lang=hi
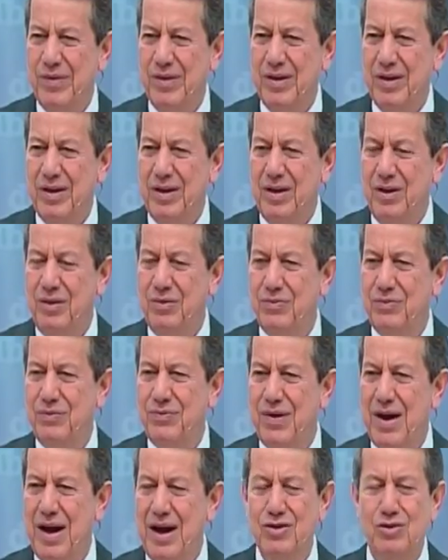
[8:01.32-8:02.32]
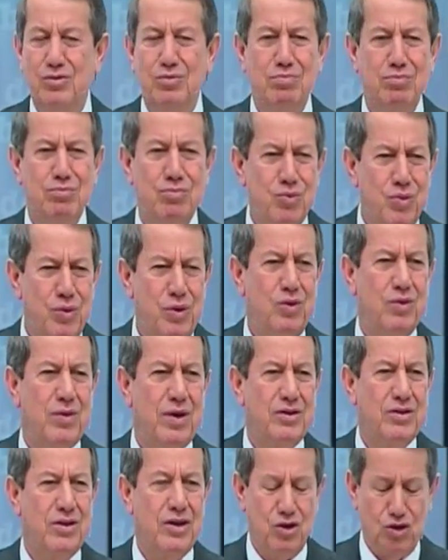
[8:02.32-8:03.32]
भी हैं और हम पर
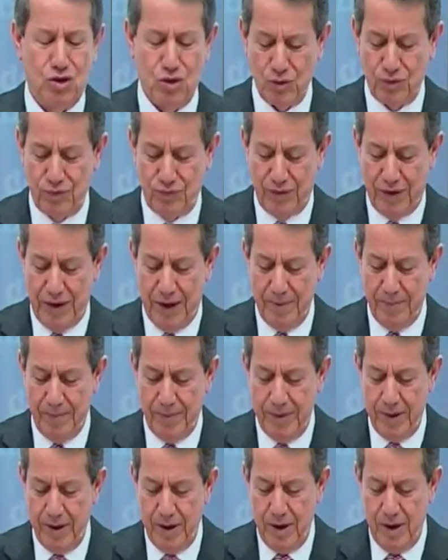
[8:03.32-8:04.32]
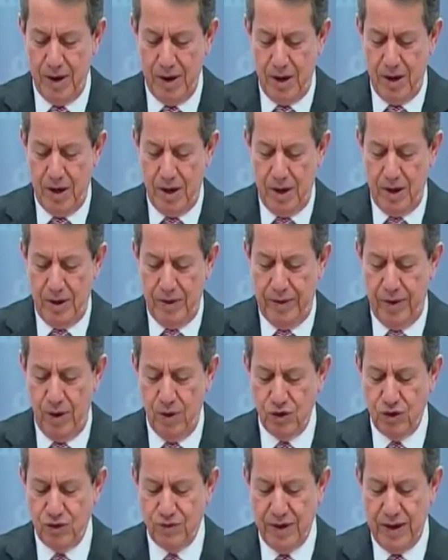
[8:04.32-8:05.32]
बहुत पीड़ा का कारण होता है
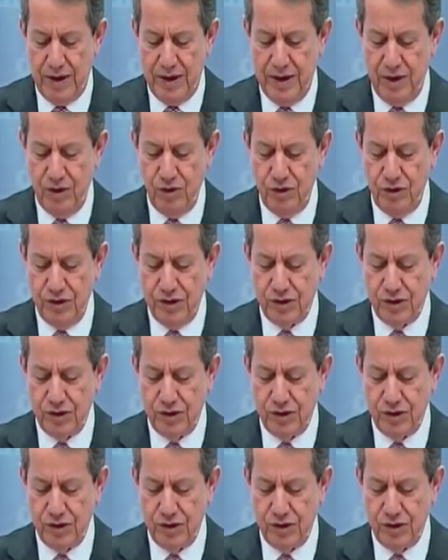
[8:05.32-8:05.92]
परमेश्वर